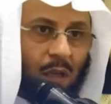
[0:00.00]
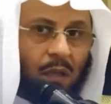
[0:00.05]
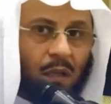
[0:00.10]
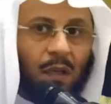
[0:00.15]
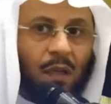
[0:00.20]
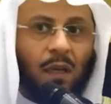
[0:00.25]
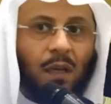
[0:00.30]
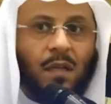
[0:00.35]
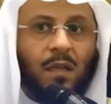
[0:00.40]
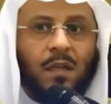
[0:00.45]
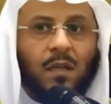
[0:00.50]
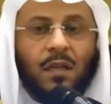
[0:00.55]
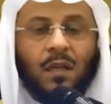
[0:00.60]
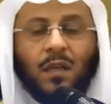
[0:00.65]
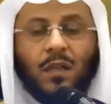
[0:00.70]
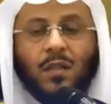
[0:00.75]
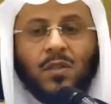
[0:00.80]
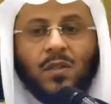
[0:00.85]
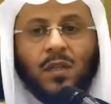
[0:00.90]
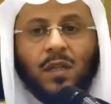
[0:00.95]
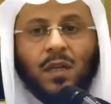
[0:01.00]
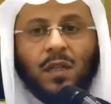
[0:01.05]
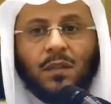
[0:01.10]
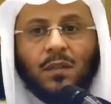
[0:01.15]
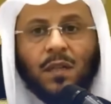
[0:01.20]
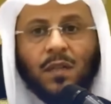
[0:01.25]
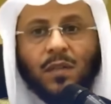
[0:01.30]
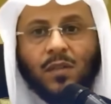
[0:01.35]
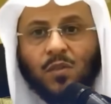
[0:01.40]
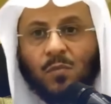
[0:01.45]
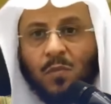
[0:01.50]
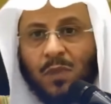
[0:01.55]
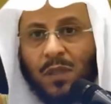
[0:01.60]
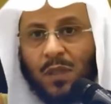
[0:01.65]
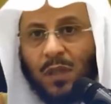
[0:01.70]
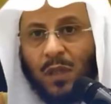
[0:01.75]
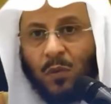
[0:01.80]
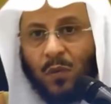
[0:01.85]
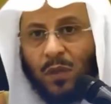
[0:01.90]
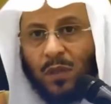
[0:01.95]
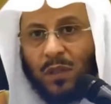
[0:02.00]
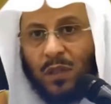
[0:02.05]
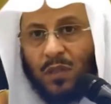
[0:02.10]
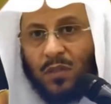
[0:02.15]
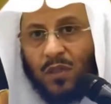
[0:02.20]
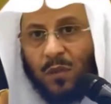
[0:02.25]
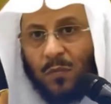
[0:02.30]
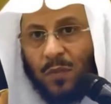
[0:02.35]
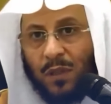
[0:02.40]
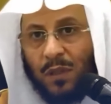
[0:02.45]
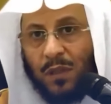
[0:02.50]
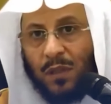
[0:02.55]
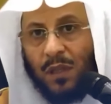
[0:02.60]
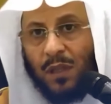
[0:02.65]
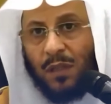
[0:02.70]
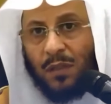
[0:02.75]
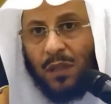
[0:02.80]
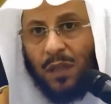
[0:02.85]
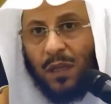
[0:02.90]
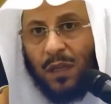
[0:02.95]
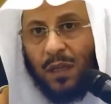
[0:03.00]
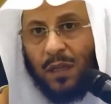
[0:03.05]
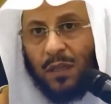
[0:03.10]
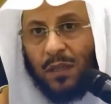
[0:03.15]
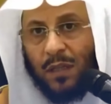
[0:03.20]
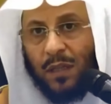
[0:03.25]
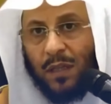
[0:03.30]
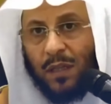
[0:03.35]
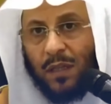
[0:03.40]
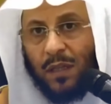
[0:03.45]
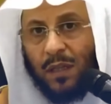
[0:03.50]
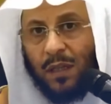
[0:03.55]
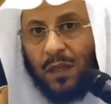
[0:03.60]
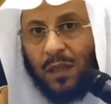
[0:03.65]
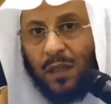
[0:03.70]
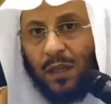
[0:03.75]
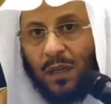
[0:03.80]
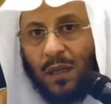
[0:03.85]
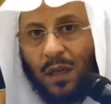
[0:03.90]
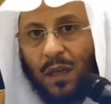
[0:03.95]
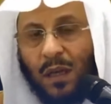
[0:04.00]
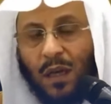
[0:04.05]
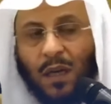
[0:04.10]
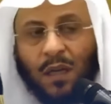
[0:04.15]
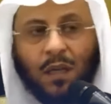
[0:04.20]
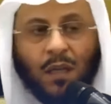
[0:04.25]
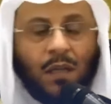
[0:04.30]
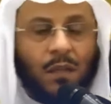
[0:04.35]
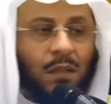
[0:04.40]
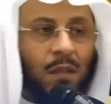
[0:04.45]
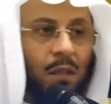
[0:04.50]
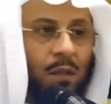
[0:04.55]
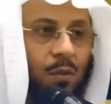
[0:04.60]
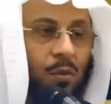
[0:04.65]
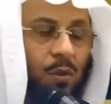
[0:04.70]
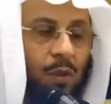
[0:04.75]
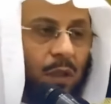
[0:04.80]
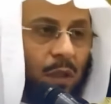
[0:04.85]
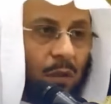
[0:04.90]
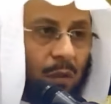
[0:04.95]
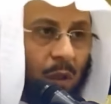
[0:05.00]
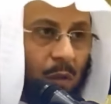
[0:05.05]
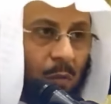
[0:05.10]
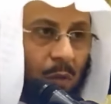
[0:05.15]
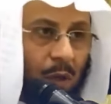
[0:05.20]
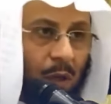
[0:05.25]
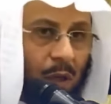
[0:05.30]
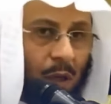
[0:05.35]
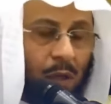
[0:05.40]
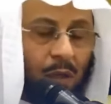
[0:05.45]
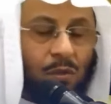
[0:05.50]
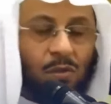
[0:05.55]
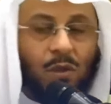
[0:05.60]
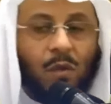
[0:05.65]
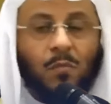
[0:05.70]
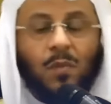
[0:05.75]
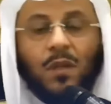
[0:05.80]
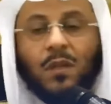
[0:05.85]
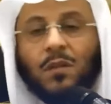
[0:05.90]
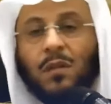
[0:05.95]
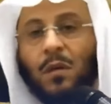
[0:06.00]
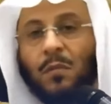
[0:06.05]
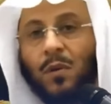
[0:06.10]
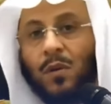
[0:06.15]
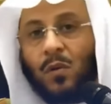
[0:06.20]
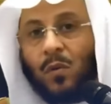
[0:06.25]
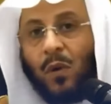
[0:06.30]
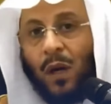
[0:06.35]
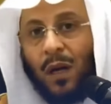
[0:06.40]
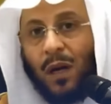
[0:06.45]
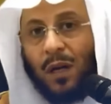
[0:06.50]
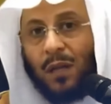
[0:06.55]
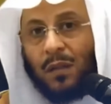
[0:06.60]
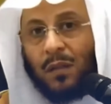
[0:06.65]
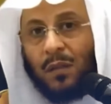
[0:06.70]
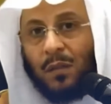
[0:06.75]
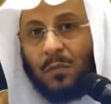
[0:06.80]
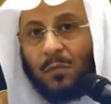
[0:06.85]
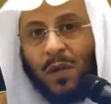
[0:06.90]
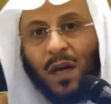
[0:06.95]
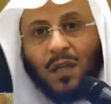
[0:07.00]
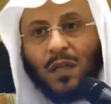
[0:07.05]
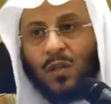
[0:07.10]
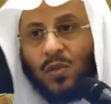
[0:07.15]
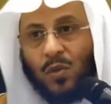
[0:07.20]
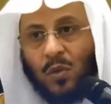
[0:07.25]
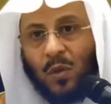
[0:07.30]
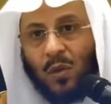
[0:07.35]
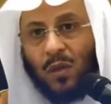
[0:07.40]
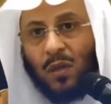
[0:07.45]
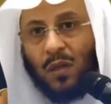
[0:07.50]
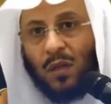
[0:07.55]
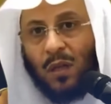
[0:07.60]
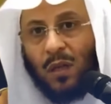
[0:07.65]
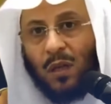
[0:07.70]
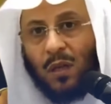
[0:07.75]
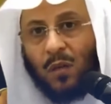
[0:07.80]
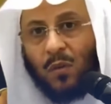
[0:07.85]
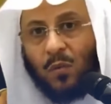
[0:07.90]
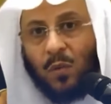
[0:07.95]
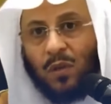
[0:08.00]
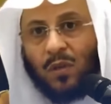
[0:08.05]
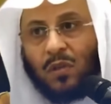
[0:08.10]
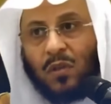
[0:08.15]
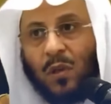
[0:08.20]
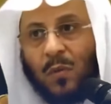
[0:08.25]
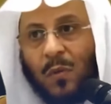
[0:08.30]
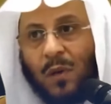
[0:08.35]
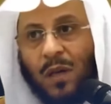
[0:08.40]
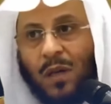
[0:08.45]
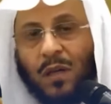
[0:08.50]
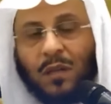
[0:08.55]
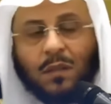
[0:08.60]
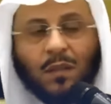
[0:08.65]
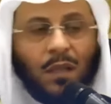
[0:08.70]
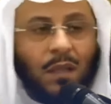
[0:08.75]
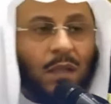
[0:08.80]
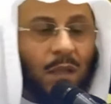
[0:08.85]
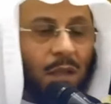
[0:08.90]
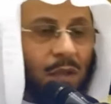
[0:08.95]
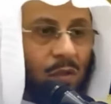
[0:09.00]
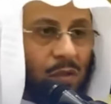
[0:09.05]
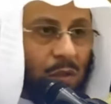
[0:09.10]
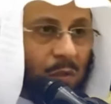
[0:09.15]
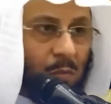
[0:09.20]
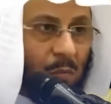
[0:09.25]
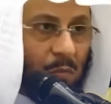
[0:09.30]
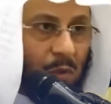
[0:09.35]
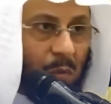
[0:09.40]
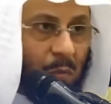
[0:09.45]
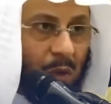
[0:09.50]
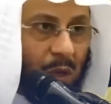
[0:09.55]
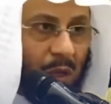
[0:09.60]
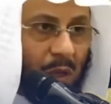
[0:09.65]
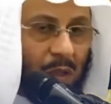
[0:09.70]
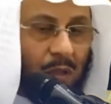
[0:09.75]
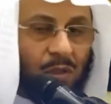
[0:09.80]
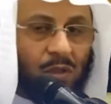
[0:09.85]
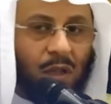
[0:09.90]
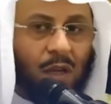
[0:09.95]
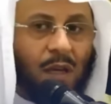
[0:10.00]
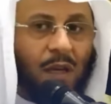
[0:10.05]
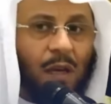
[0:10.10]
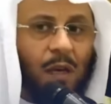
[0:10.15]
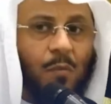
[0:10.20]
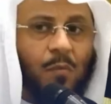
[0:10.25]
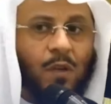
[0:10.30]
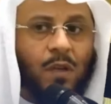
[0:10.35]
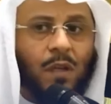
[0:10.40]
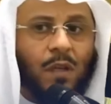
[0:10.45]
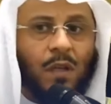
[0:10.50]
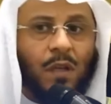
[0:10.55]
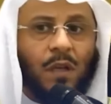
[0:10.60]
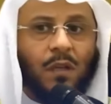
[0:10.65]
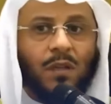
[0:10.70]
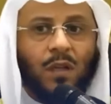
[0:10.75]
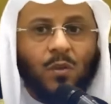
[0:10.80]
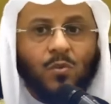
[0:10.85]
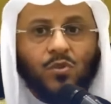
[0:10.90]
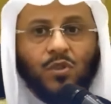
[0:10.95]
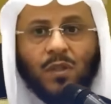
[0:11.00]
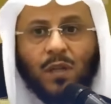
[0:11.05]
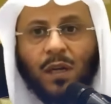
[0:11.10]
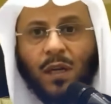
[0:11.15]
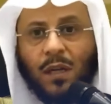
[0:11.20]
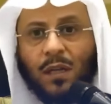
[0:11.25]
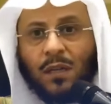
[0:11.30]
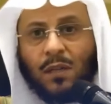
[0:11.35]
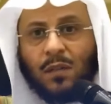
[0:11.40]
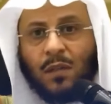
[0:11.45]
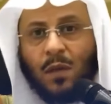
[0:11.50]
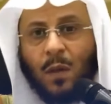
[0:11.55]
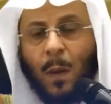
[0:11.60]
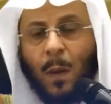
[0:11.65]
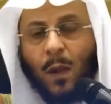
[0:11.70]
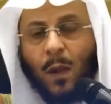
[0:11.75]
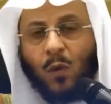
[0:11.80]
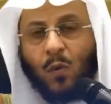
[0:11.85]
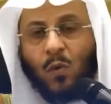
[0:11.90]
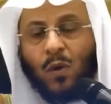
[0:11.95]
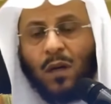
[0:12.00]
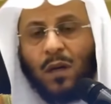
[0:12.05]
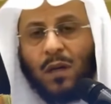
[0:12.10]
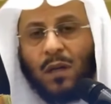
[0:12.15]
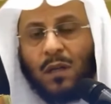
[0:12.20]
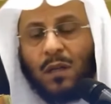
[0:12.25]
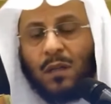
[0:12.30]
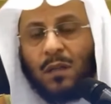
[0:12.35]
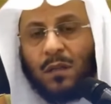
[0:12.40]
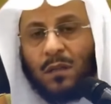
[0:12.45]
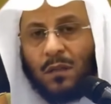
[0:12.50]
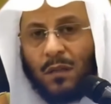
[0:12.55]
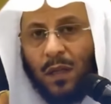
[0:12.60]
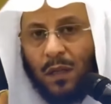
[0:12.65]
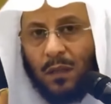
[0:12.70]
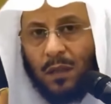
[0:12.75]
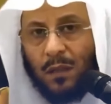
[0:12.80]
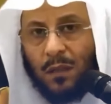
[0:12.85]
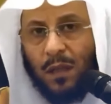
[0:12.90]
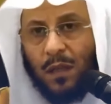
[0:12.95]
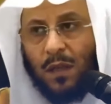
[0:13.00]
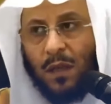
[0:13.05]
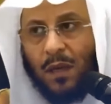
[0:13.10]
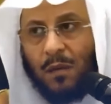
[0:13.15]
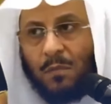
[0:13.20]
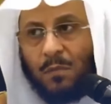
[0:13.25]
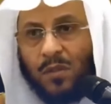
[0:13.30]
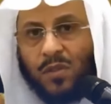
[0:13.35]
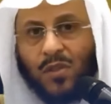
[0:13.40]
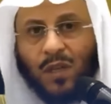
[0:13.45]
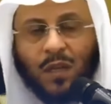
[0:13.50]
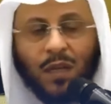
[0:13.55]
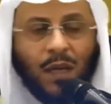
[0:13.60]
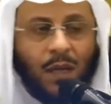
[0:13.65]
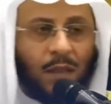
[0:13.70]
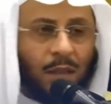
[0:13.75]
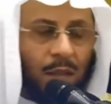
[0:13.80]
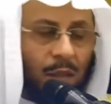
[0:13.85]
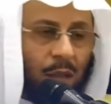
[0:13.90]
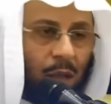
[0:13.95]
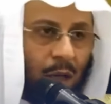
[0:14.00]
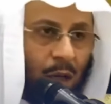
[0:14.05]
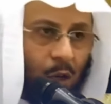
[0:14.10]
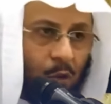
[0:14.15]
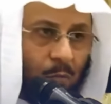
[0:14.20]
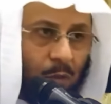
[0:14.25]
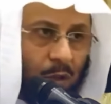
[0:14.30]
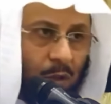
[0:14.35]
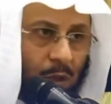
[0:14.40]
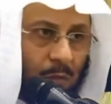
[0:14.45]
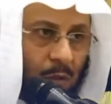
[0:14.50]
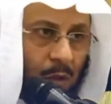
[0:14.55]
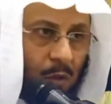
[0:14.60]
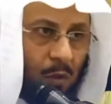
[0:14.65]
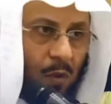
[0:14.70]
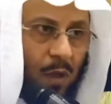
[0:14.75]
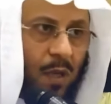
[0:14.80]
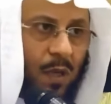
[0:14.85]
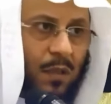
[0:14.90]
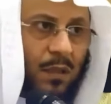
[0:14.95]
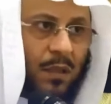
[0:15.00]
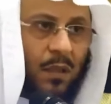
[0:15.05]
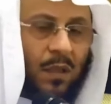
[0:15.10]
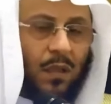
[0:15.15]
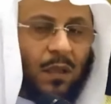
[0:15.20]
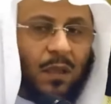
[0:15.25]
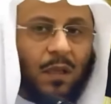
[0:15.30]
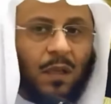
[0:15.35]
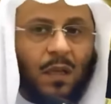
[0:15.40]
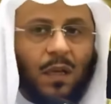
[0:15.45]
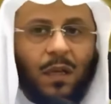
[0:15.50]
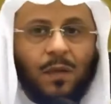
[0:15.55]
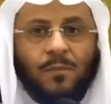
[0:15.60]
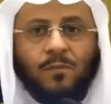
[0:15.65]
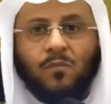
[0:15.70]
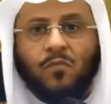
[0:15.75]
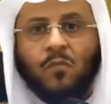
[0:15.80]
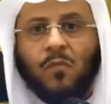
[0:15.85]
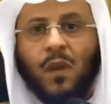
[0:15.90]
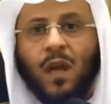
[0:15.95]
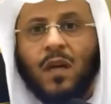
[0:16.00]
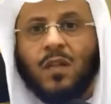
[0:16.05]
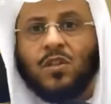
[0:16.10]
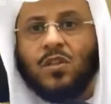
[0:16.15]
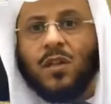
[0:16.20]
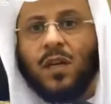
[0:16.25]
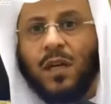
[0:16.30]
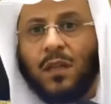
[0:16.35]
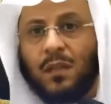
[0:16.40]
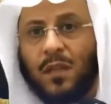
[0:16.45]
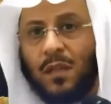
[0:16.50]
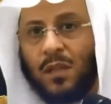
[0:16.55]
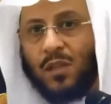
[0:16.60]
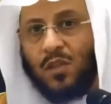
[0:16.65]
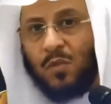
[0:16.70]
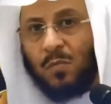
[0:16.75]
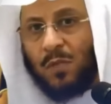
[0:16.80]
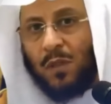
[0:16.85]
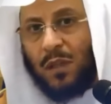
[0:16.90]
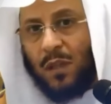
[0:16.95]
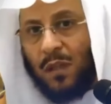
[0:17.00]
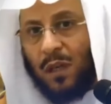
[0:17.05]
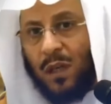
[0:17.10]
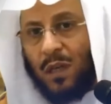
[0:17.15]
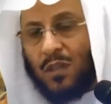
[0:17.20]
لغير الجهات الرسمية وهي الجمعيات الخيرية التي أنيط بها جمع التبرعات ما يصلح وإنما تلتزم بما جاء من توجيهات ويعني تذهب بزكاتك أو بتبرعاتك إلى الجهات الرسمية